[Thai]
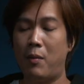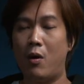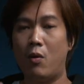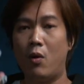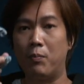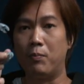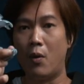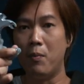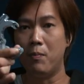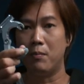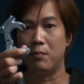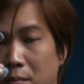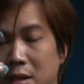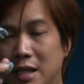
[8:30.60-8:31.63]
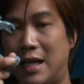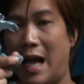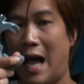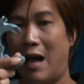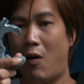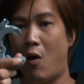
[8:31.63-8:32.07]
พอกดปุ๊บมันจะ
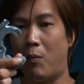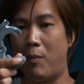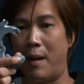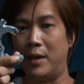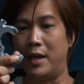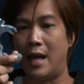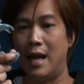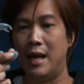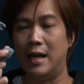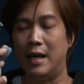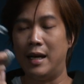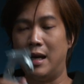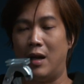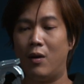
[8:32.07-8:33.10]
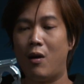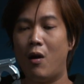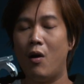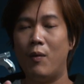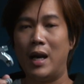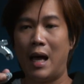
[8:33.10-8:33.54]
กางออกแบบนี้ได้เลยแล้ว
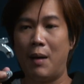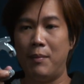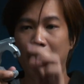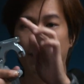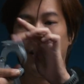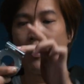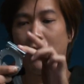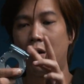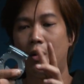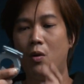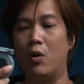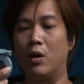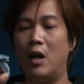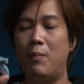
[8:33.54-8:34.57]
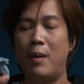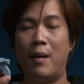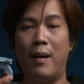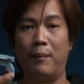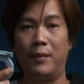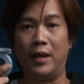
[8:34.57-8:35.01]
ก็เวลาบีบเราก็กดเข้าไปแบบ